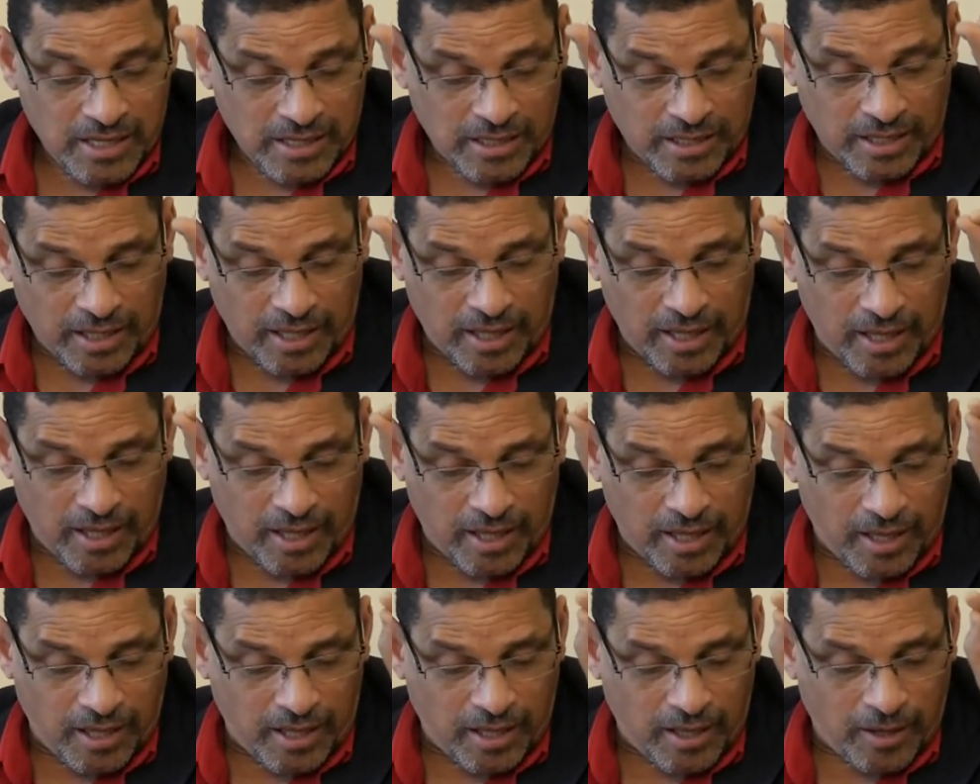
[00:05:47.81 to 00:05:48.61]

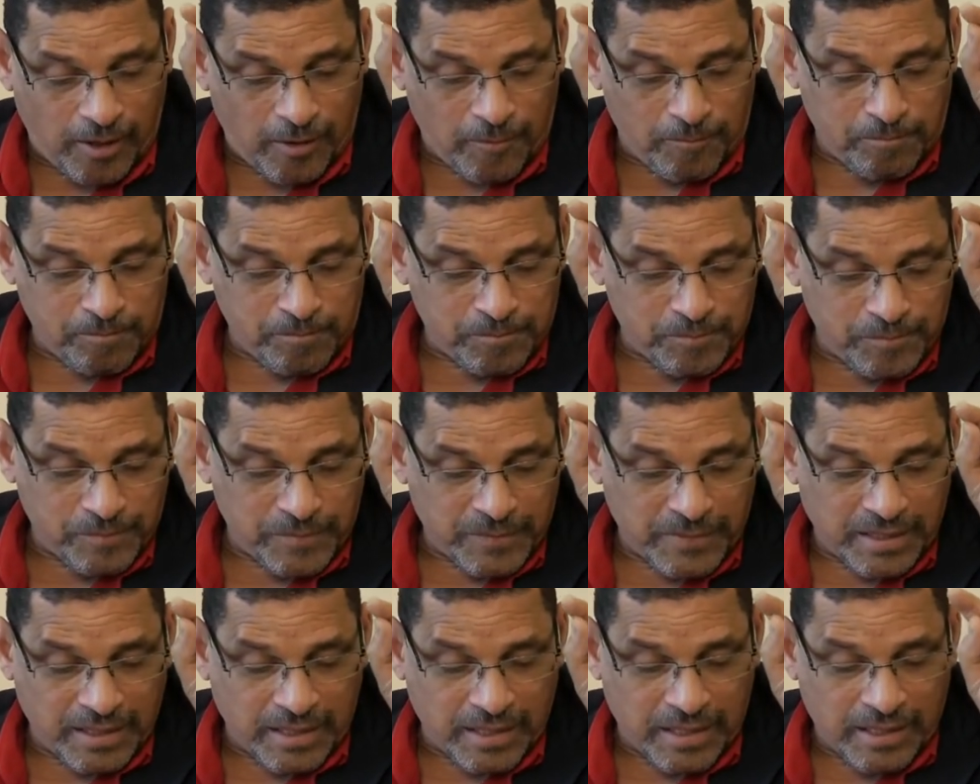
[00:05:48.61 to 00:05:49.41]
que
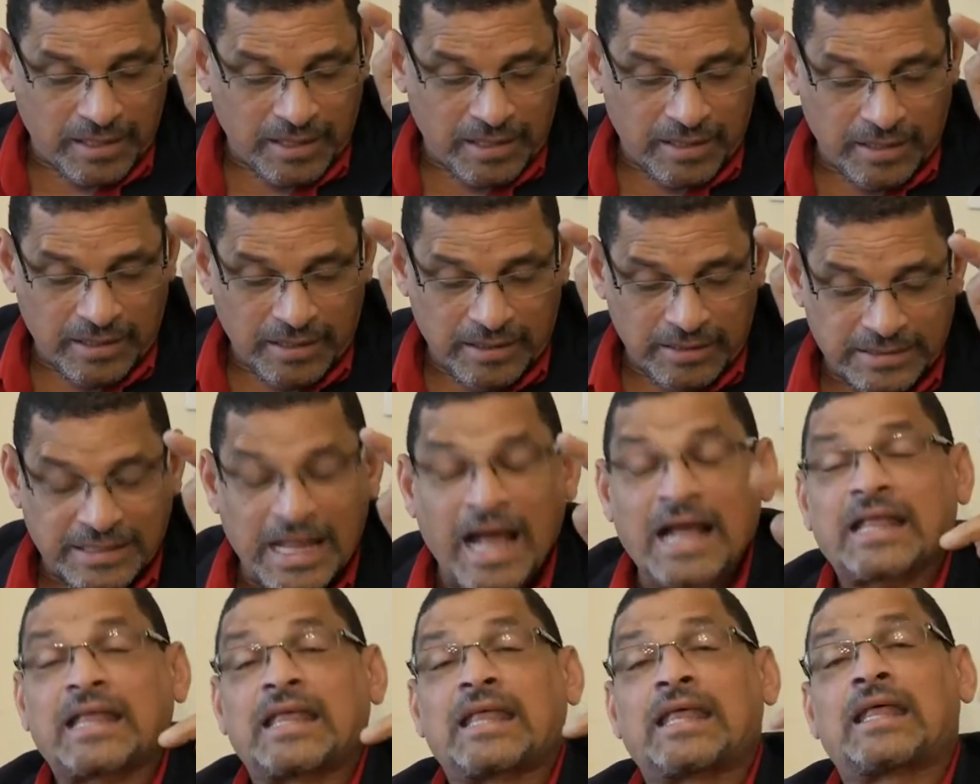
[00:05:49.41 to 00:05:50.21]

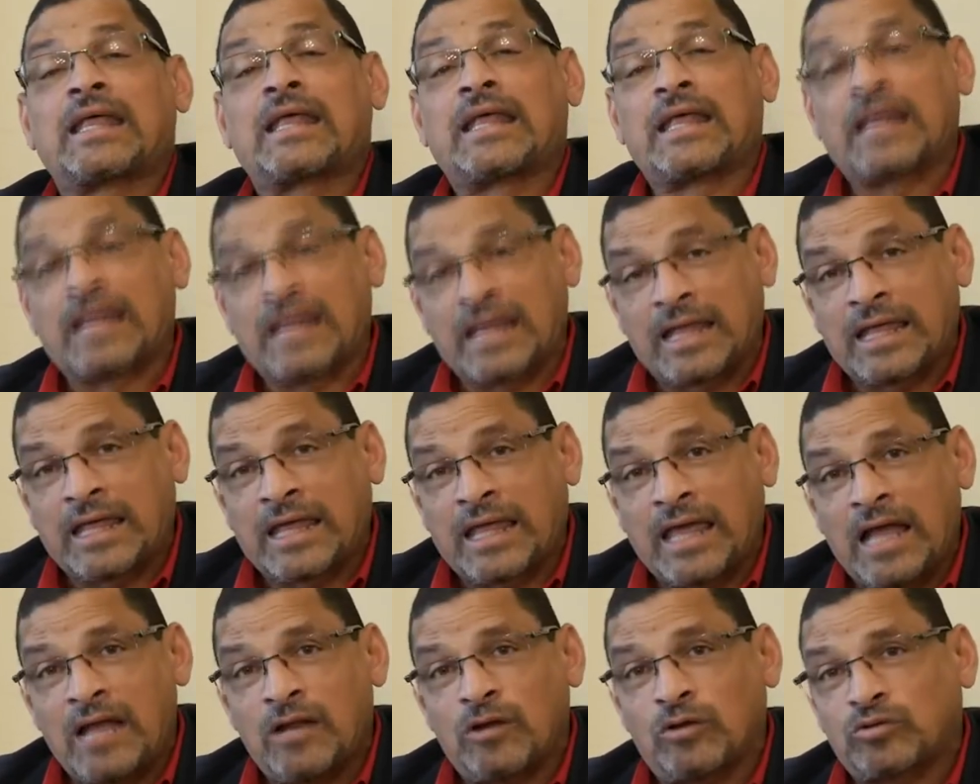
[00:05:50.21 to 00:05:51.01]

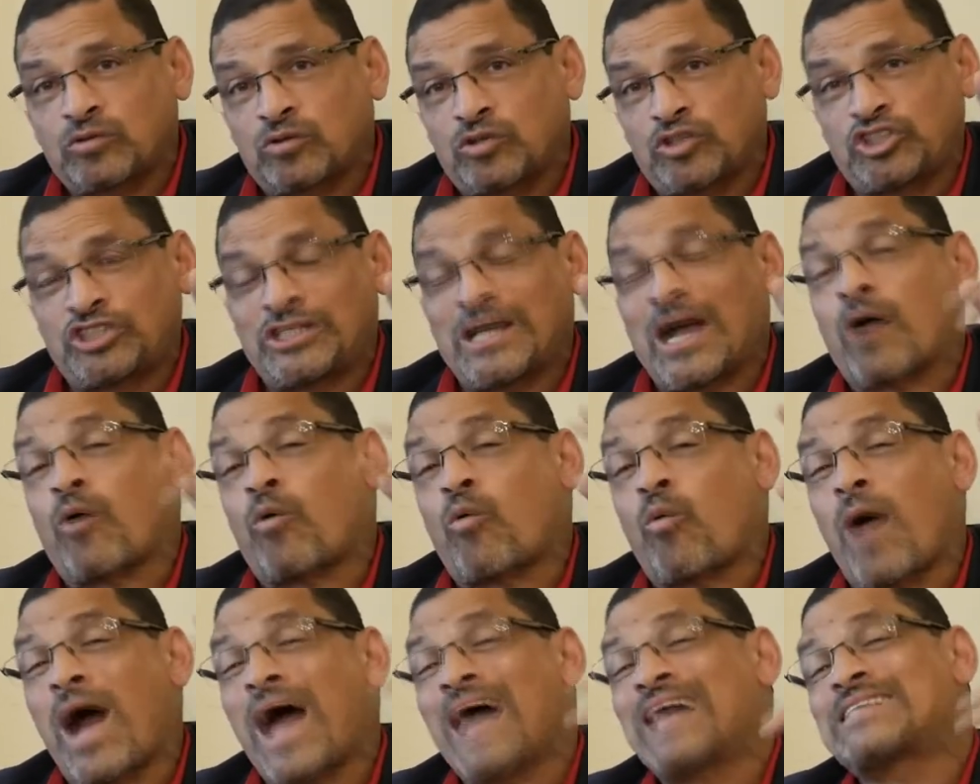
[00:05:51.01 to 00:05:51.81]
naquele outro dia,
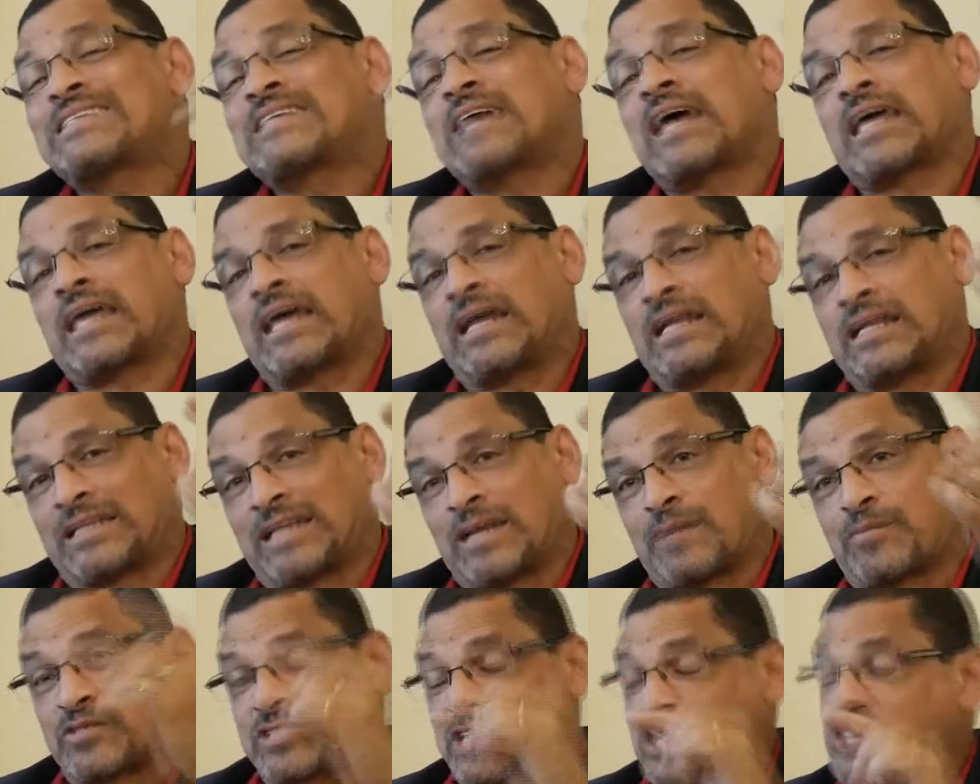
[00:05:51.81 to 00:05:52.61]
quase aquele
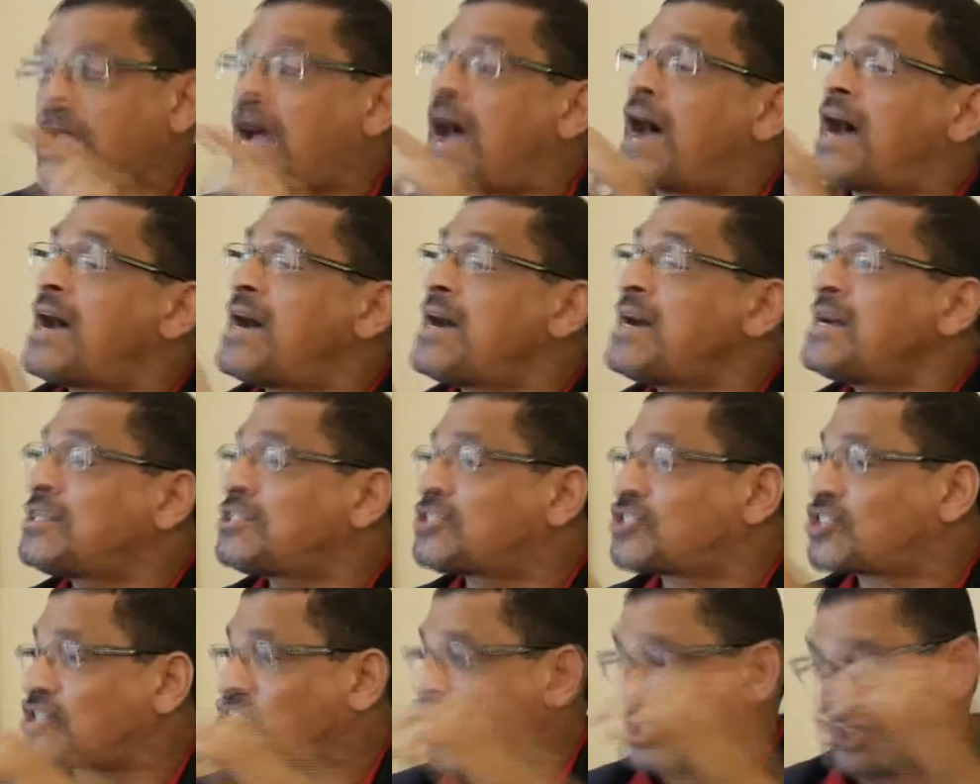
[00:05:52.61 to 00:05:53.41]
tempo, ou seja,
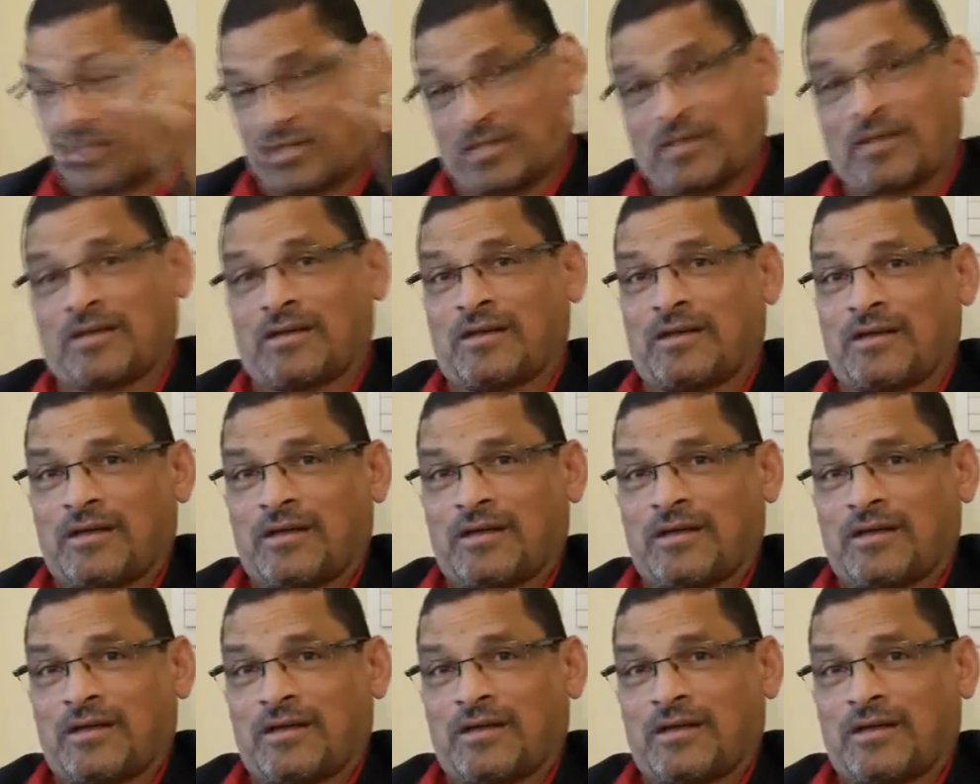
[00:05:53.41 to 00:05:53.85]
antes,